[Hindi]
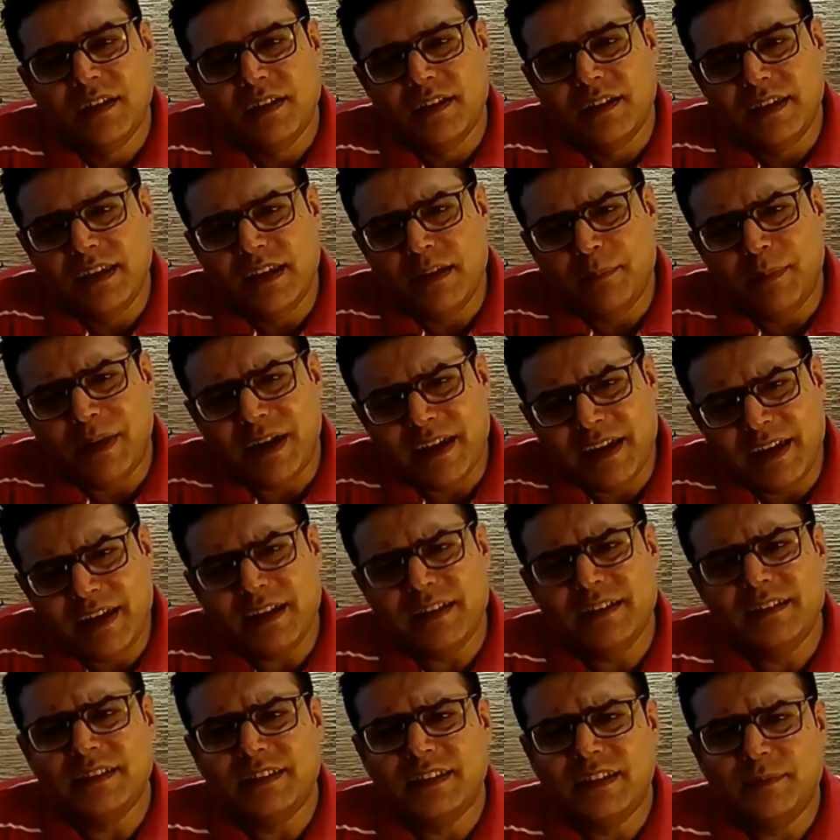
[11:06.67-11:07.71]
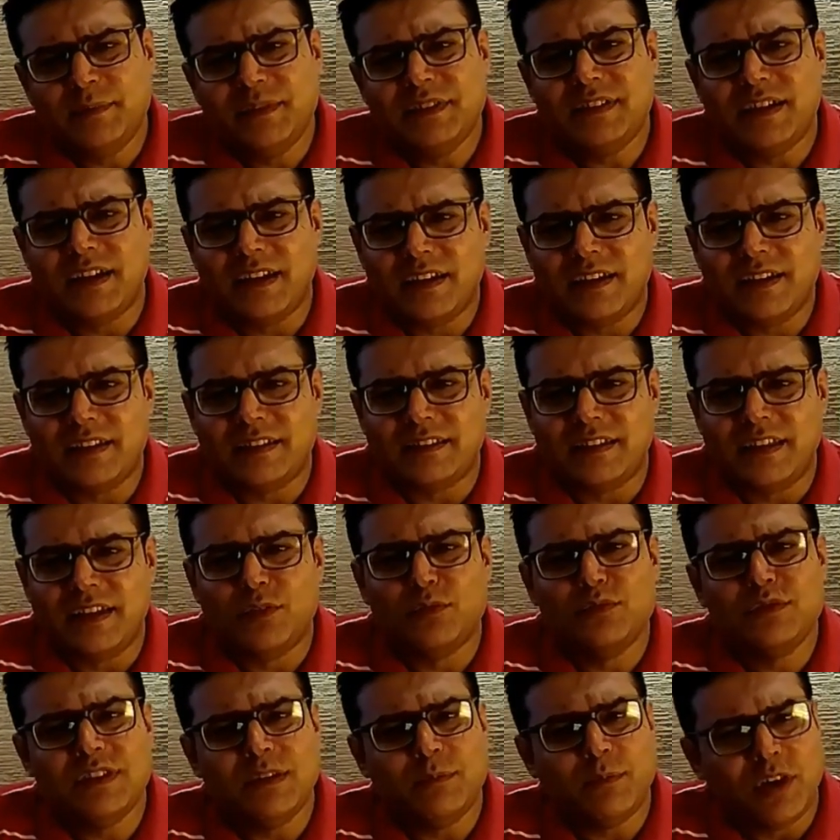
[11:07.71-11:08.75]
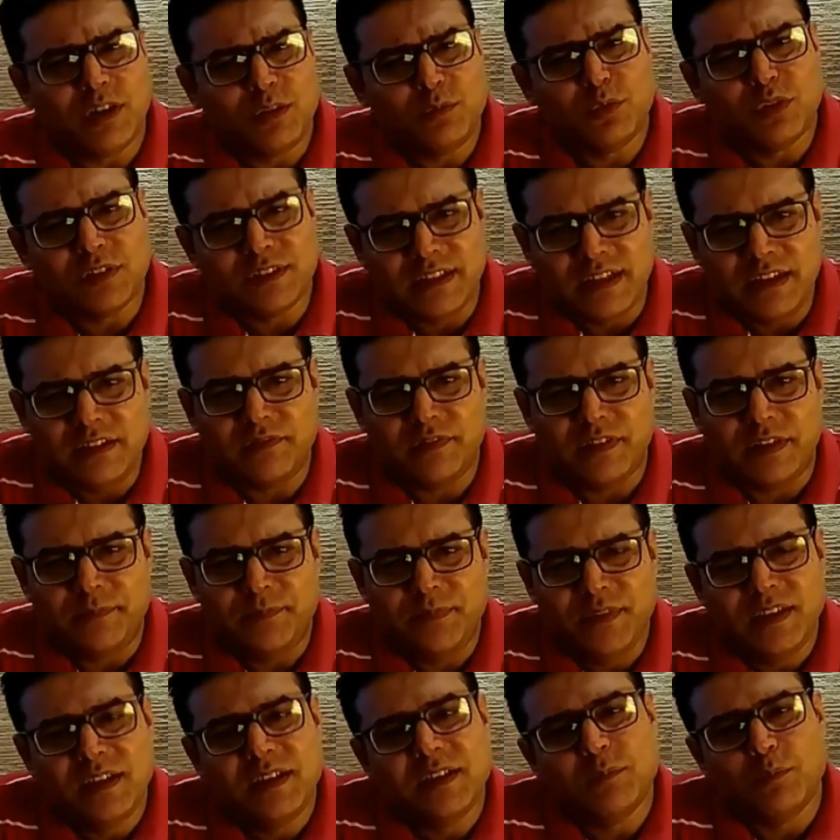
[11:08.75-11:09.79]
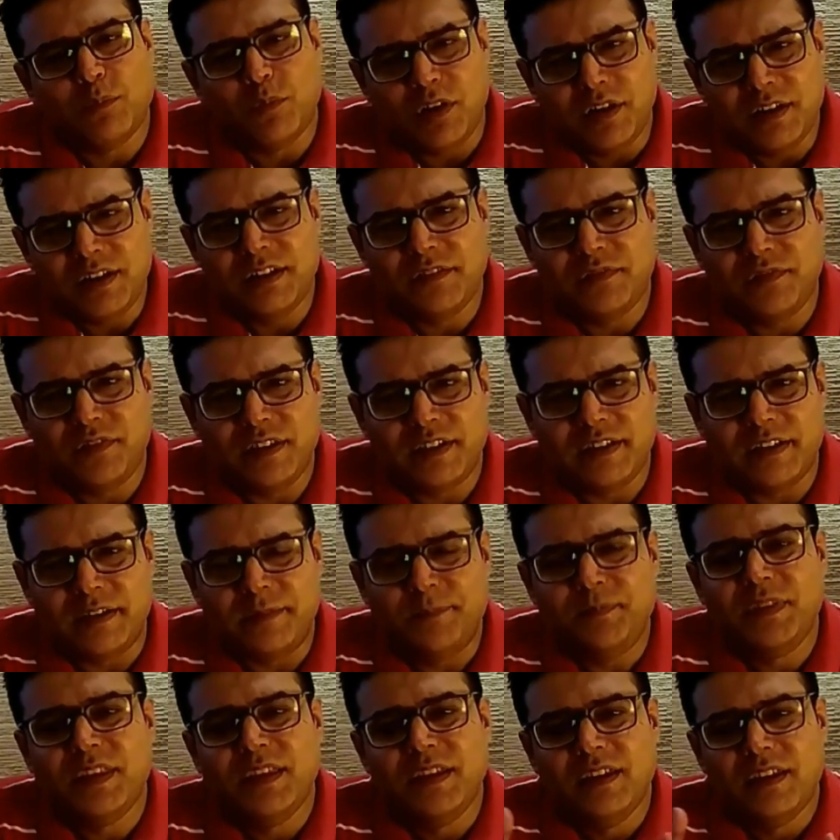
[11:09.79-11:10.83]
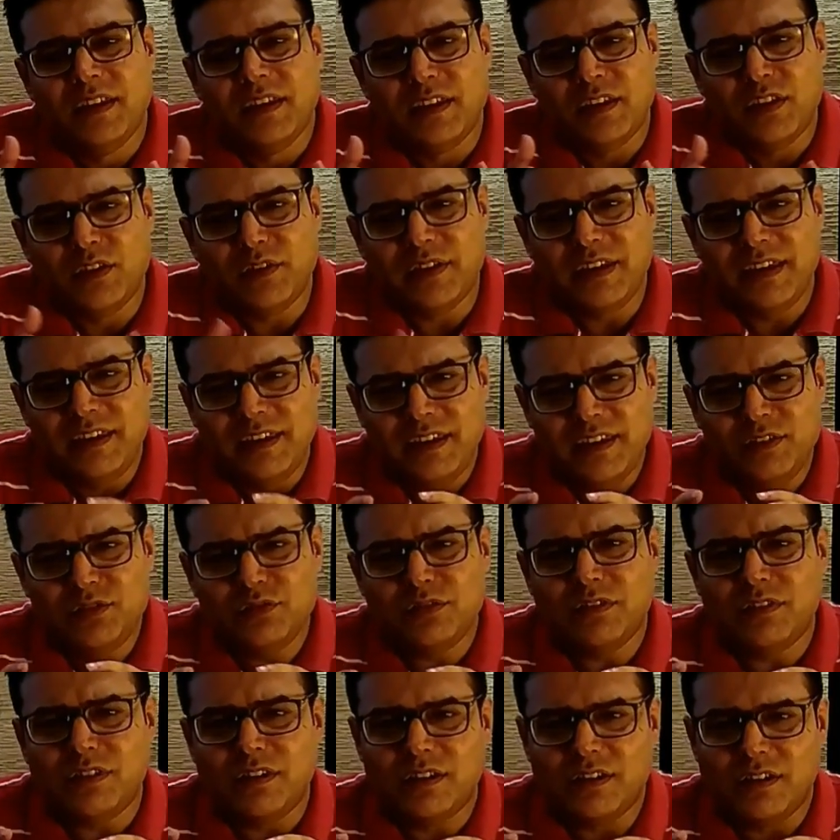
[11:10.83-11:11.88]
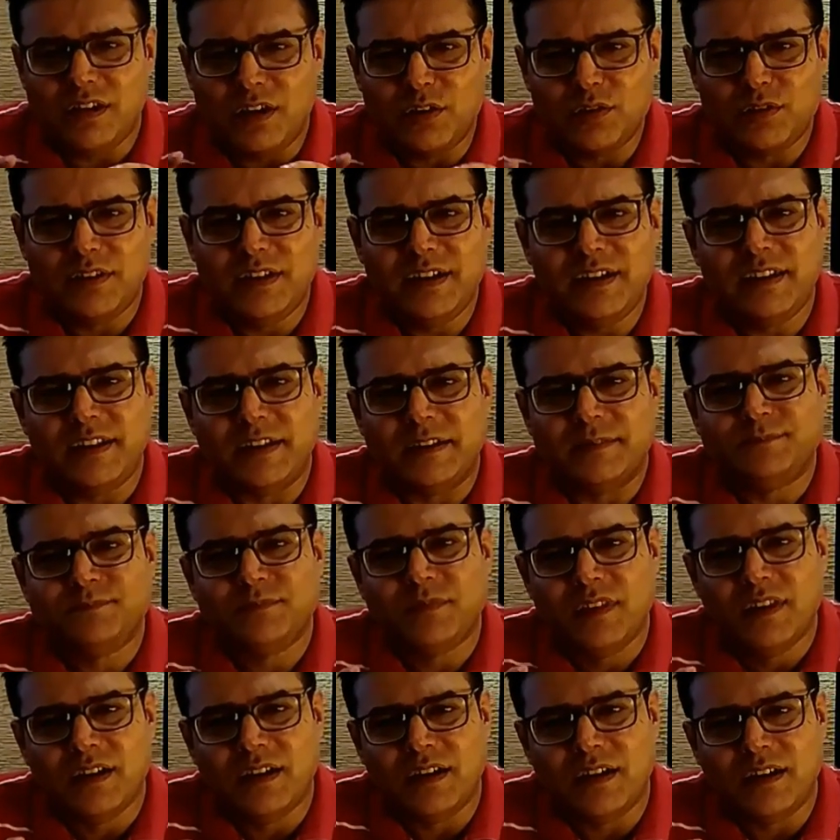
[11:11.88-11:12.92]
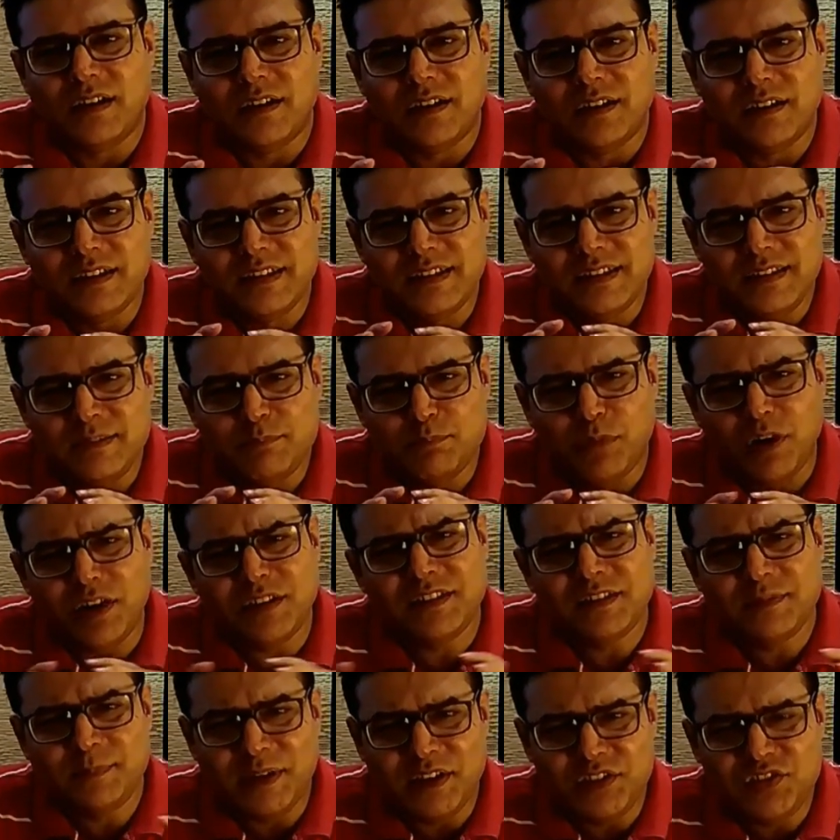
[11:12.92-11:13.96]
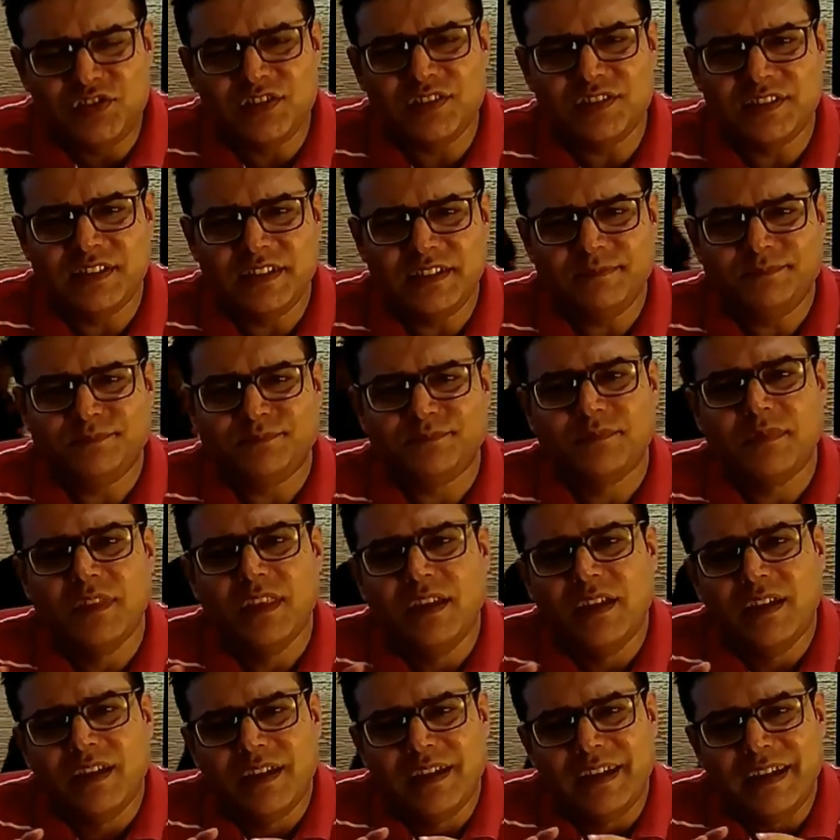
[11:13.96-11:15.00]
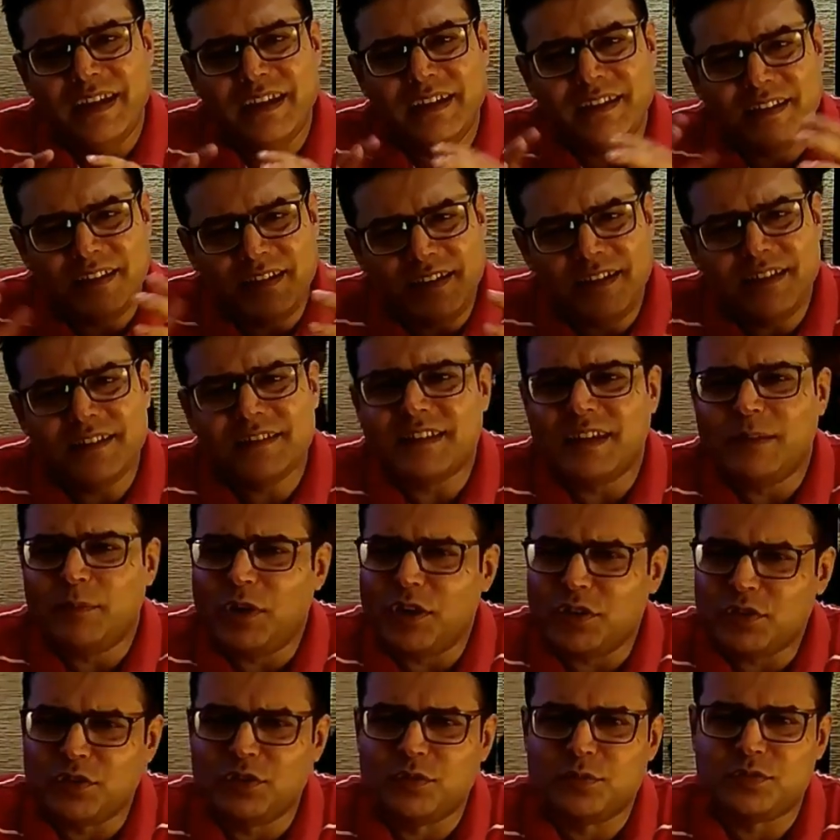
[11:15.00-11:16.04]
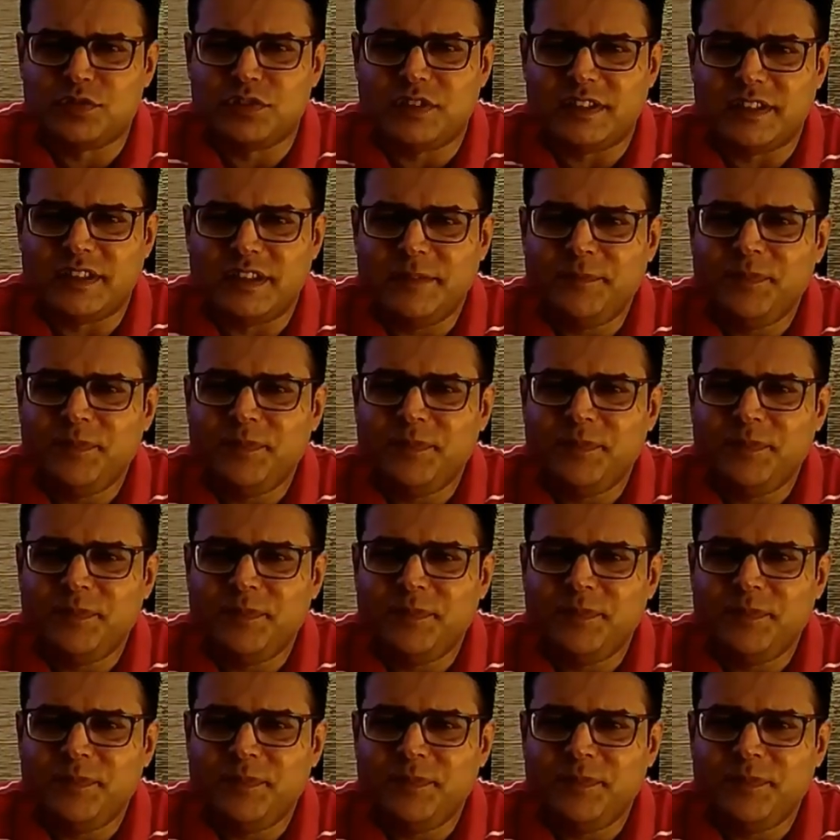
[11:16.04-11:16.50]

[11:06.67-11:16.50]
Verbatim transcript: ये बाकी के जितने भी सागर रत्ना हैं उनसे बहुत मुख्तलिफ है बहुत डिफरेंट है क्योंकि ये जो आउटलेट है आ, बहुत स्पेशियस है इंटीरियर इसका बहुत खूबसूरत है